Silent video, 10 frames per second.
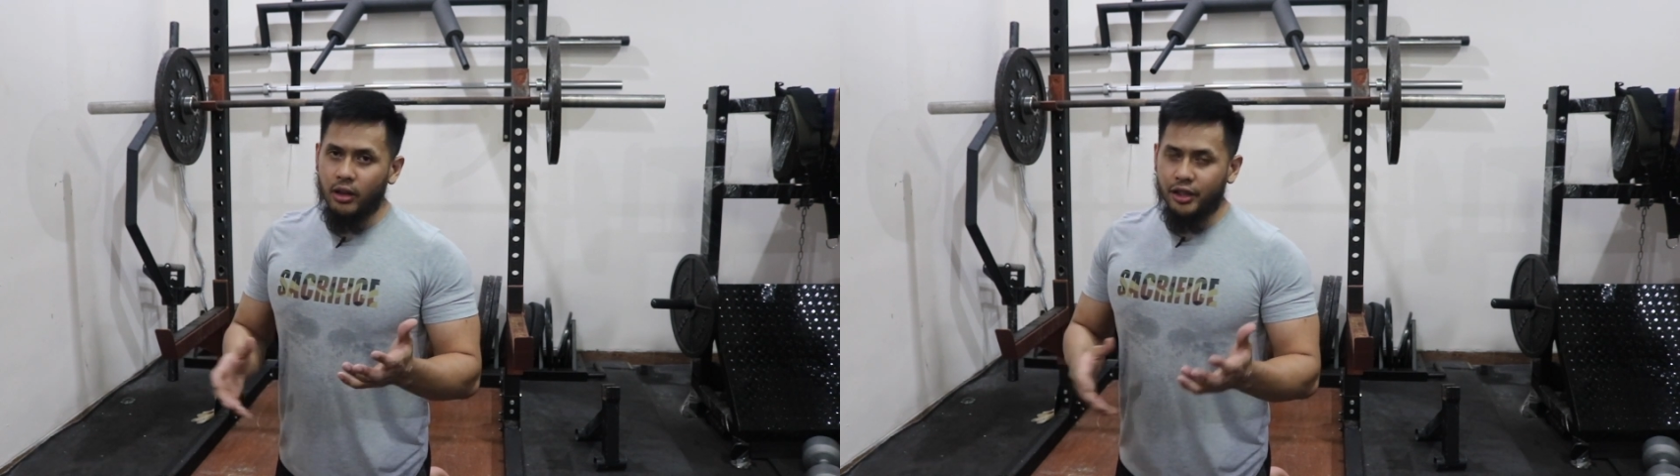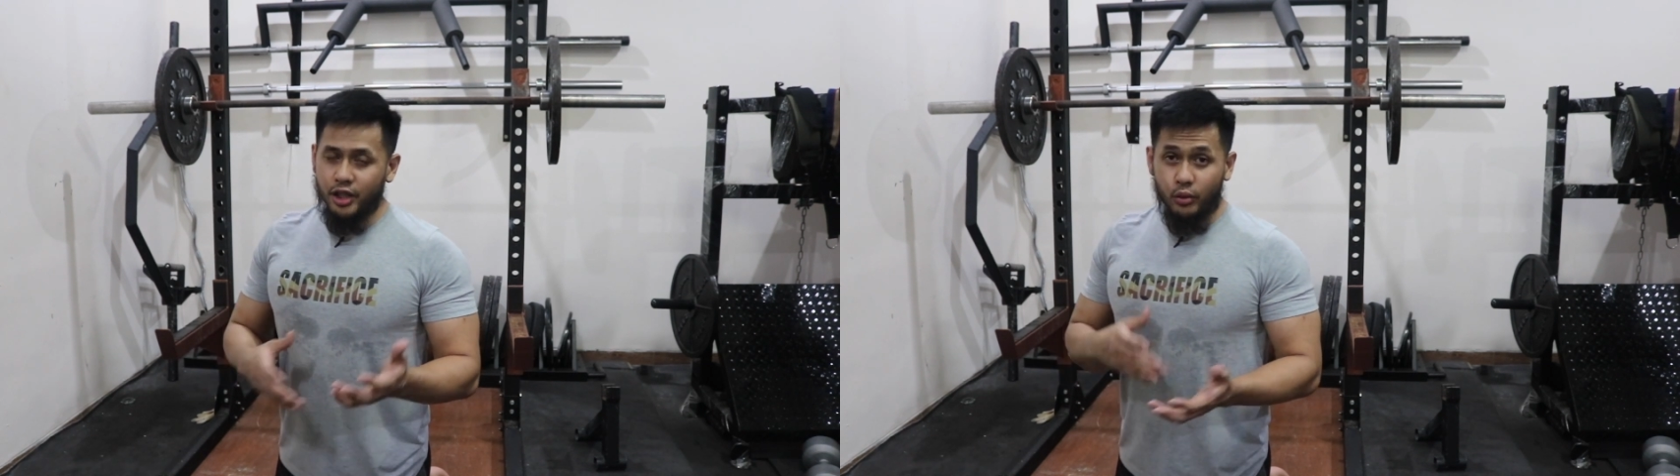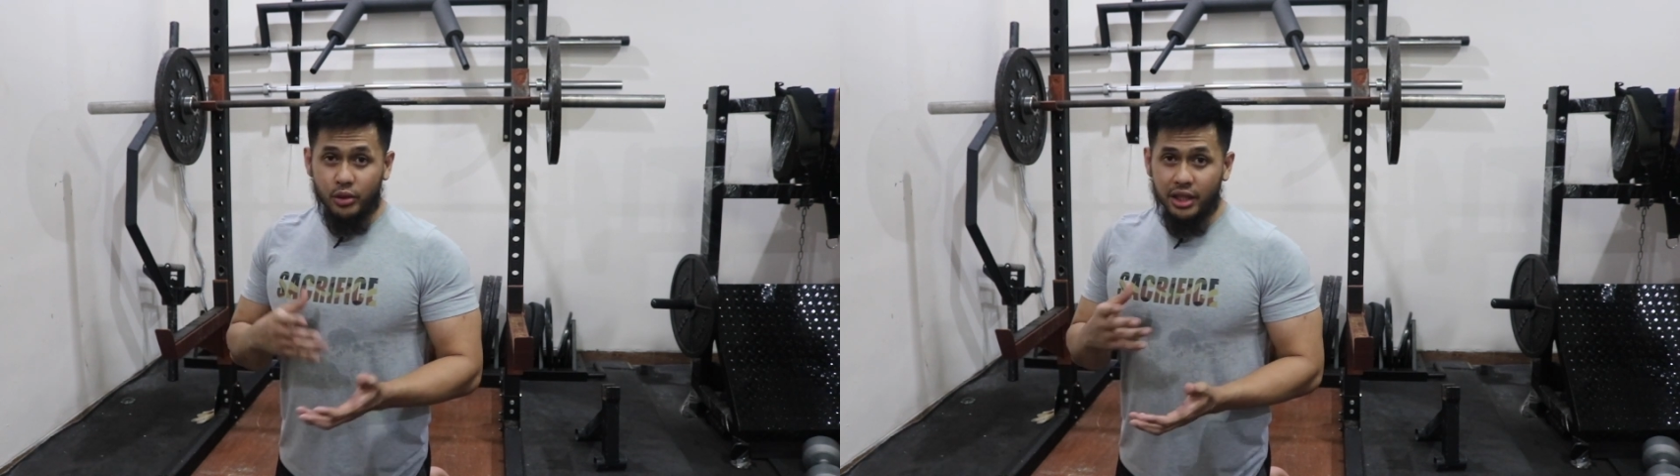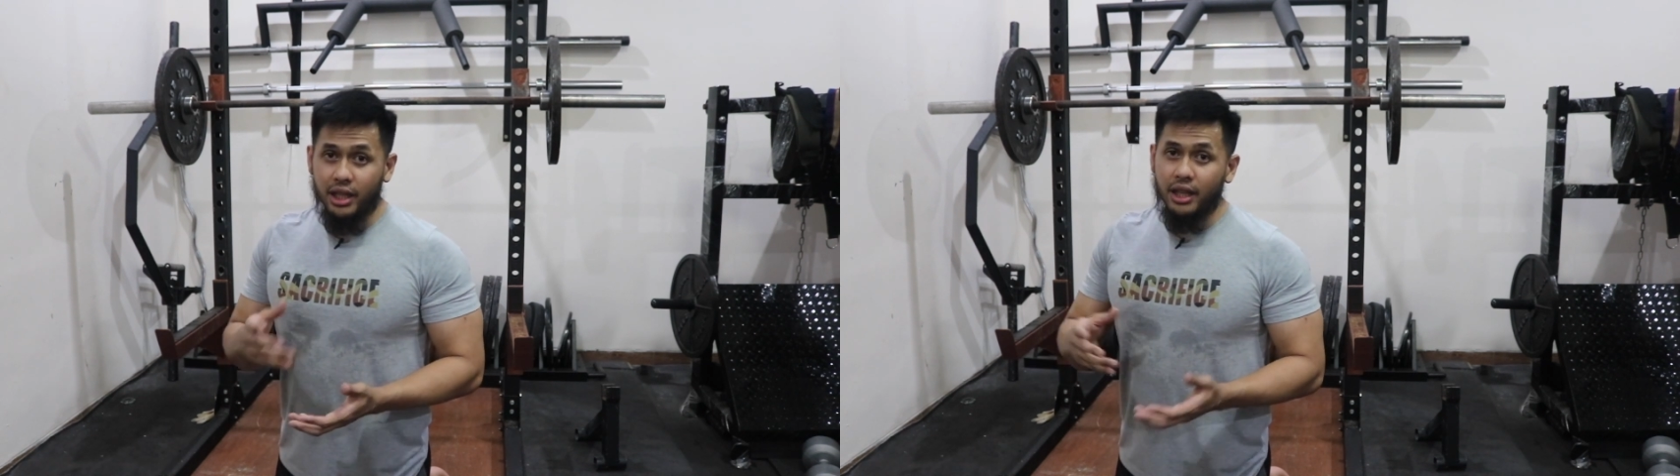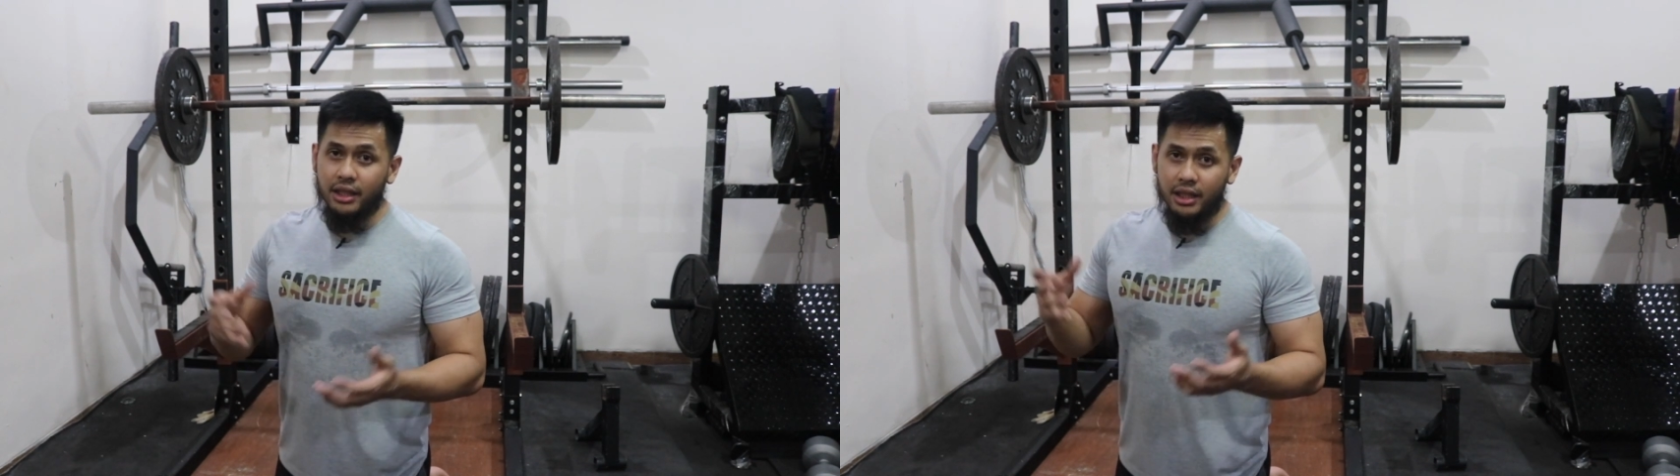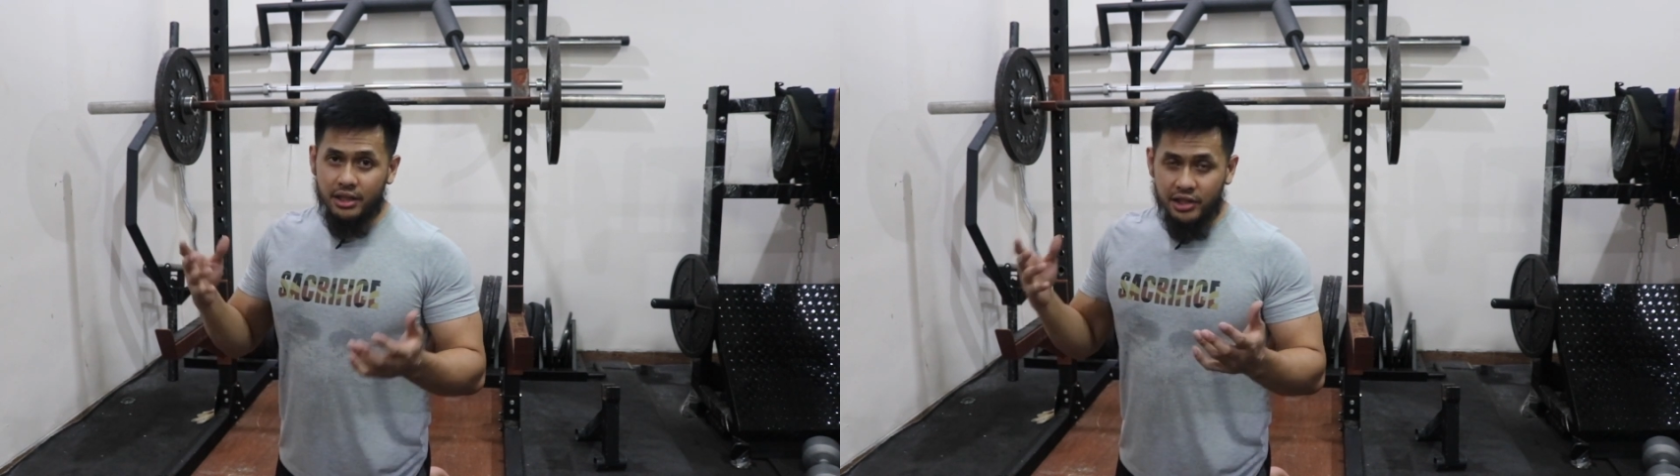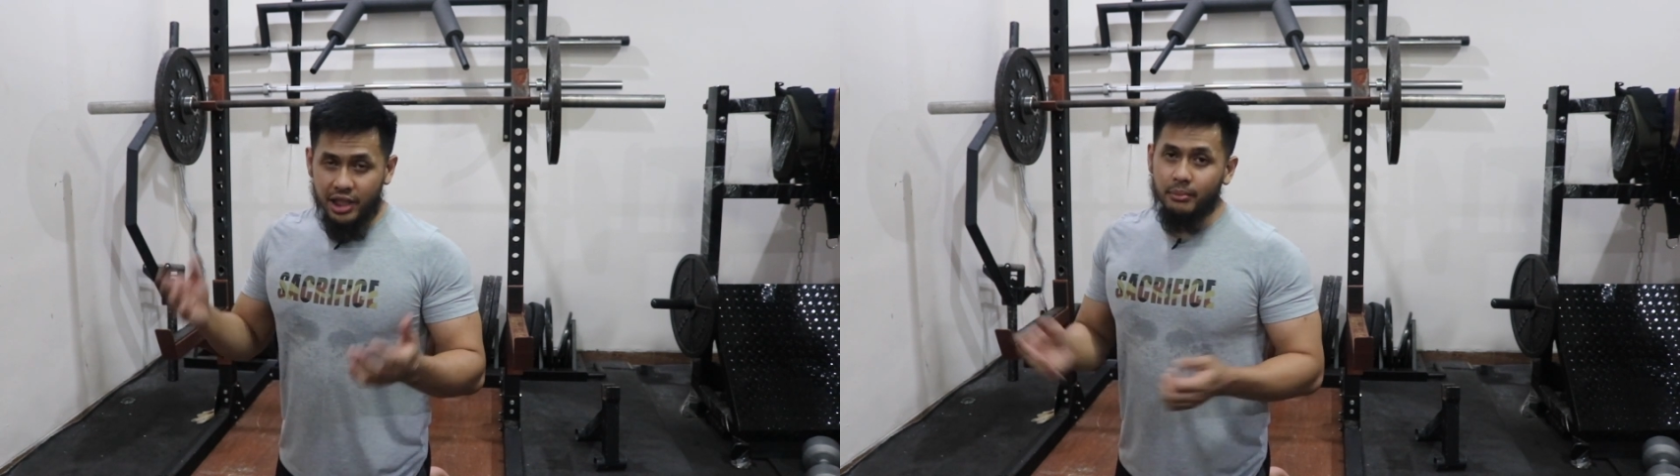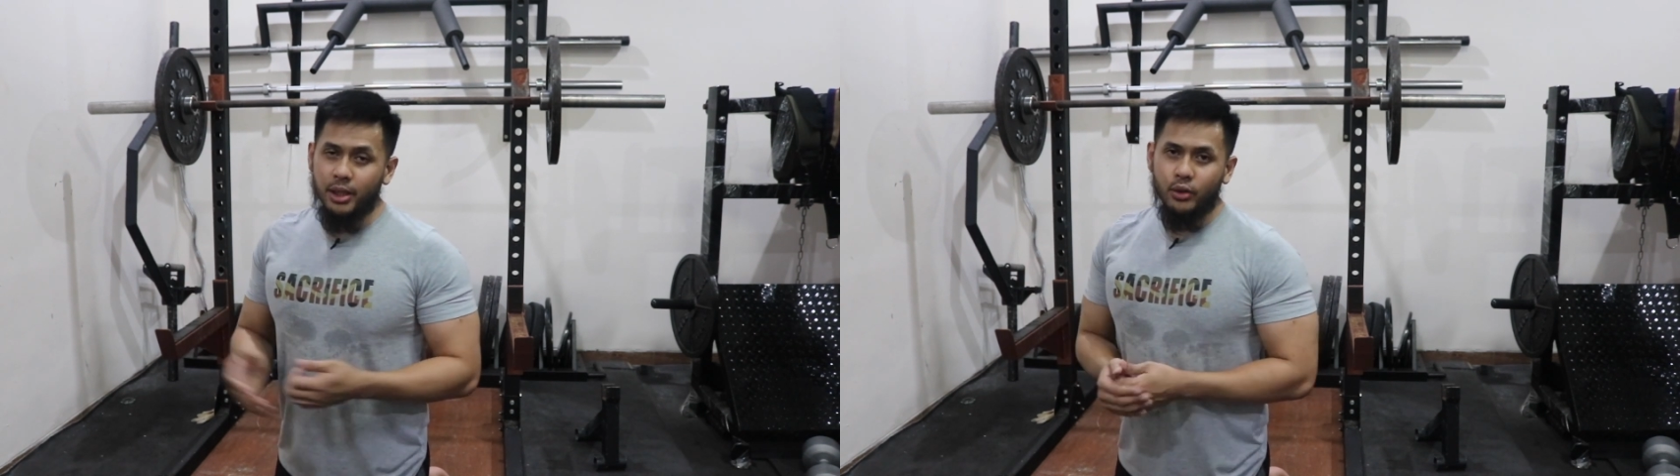eksekusinya di
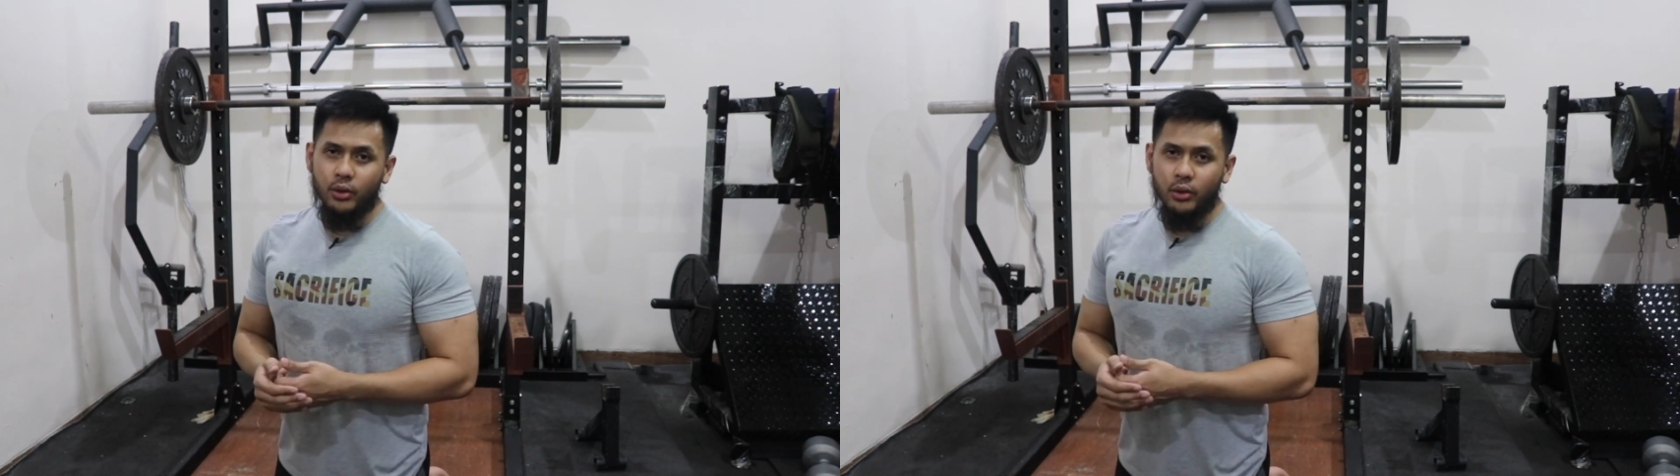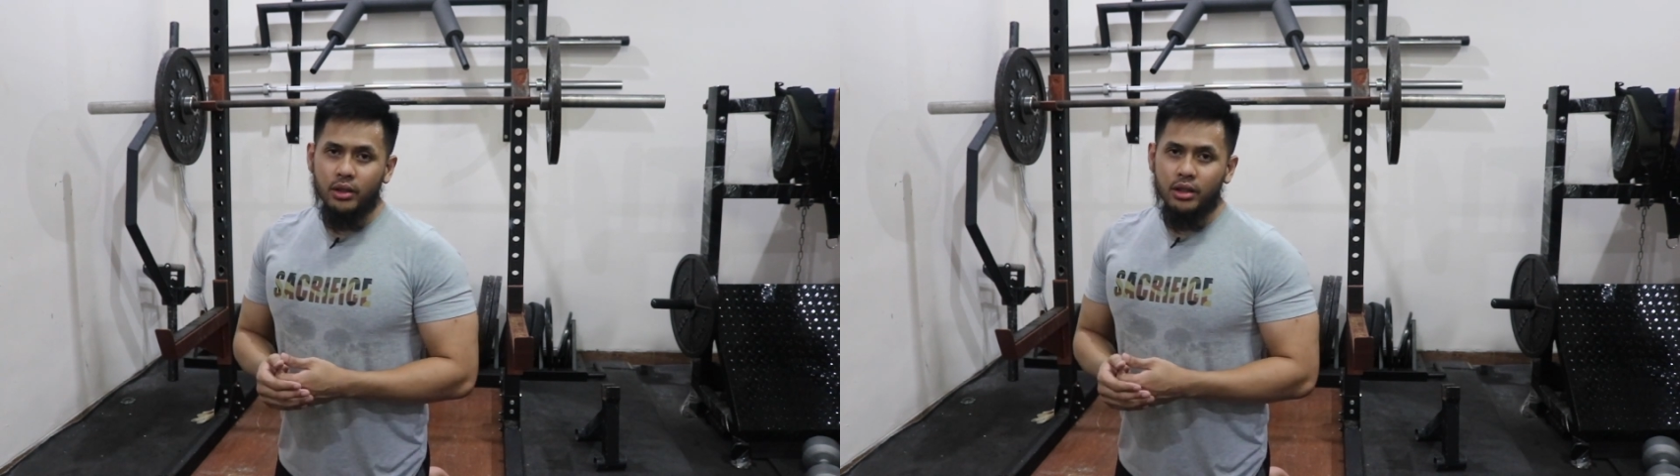gym itu